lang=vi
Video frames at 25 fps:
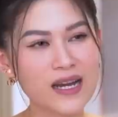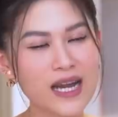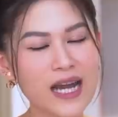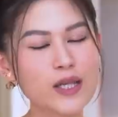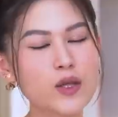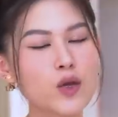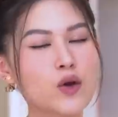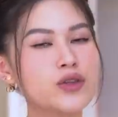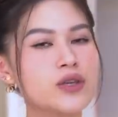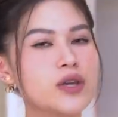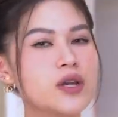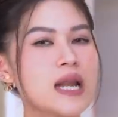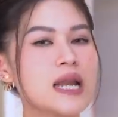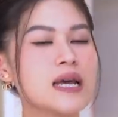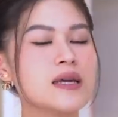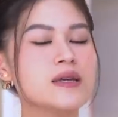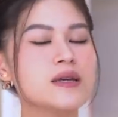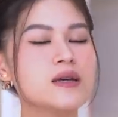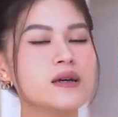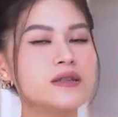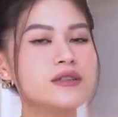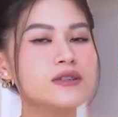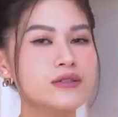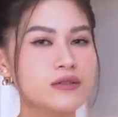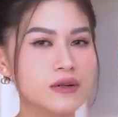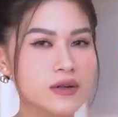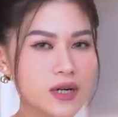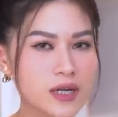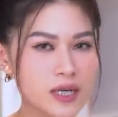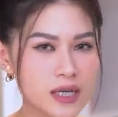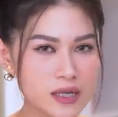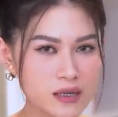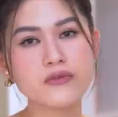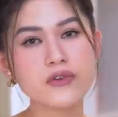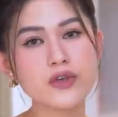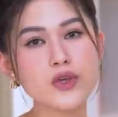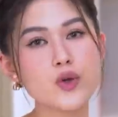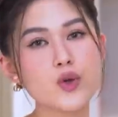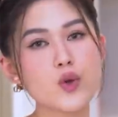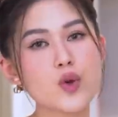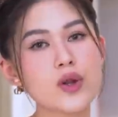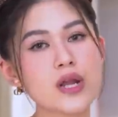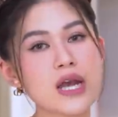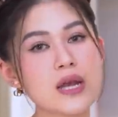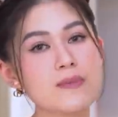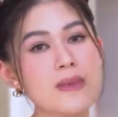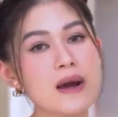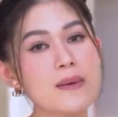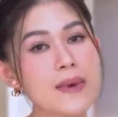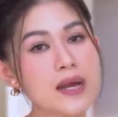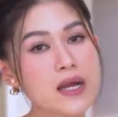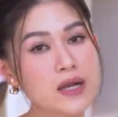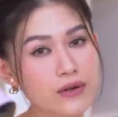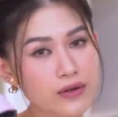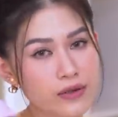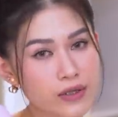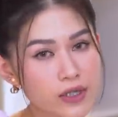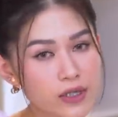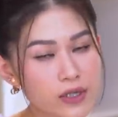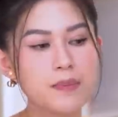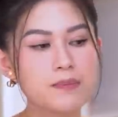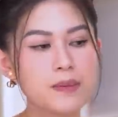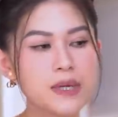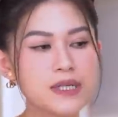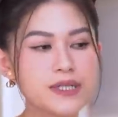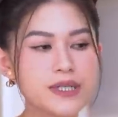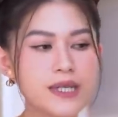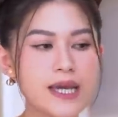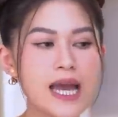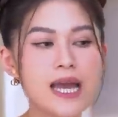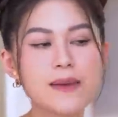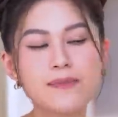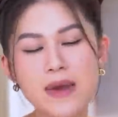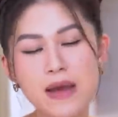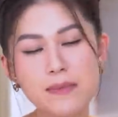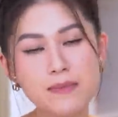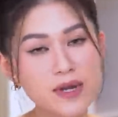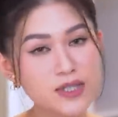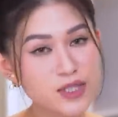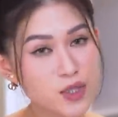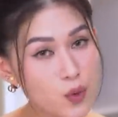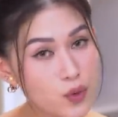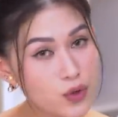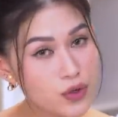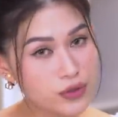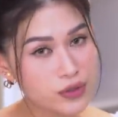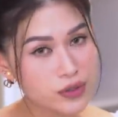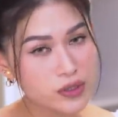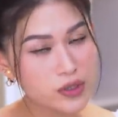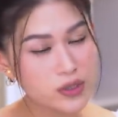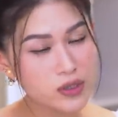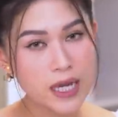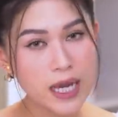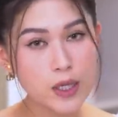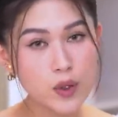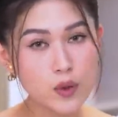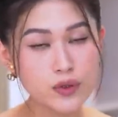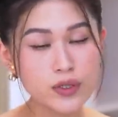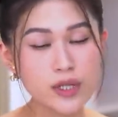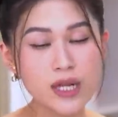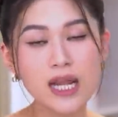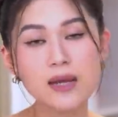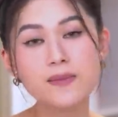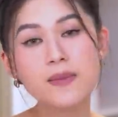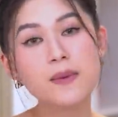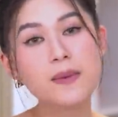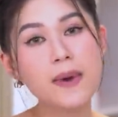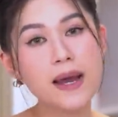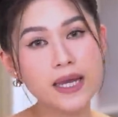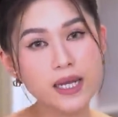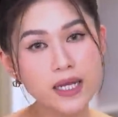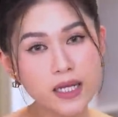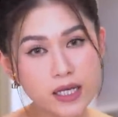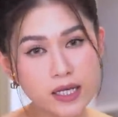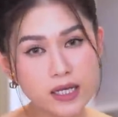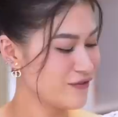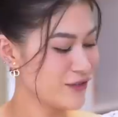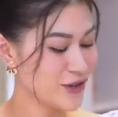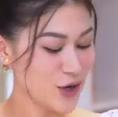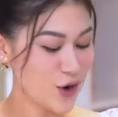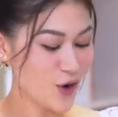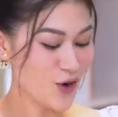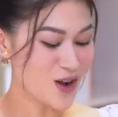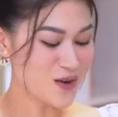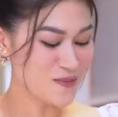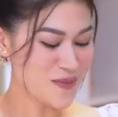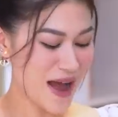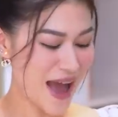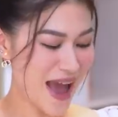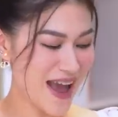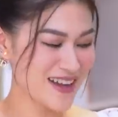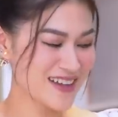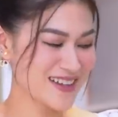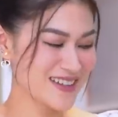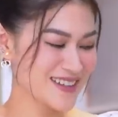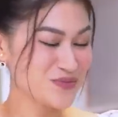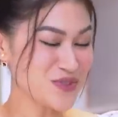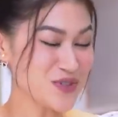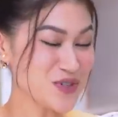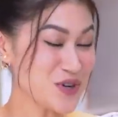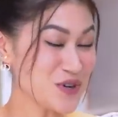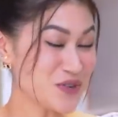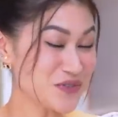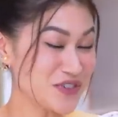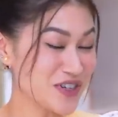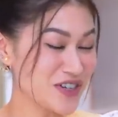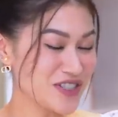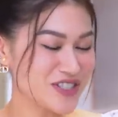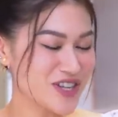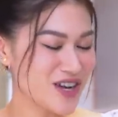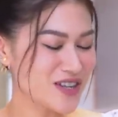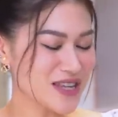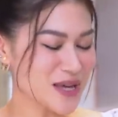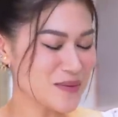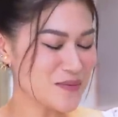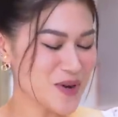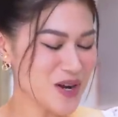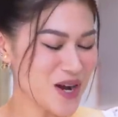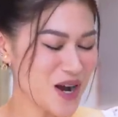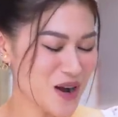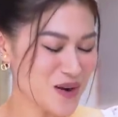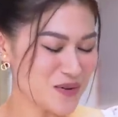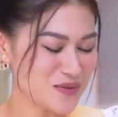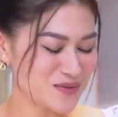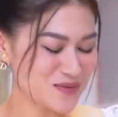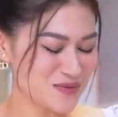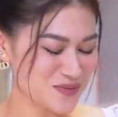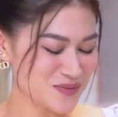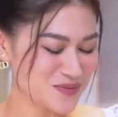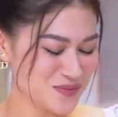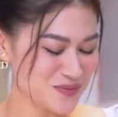Hay thôi chị lấy ở giữa đi. Ví dụ đôi này 37,5 mà chị hay mang 36,5. Hay thôi chị lấy 37 đi. Và đố các bạn, nó có vừa chân tâm không?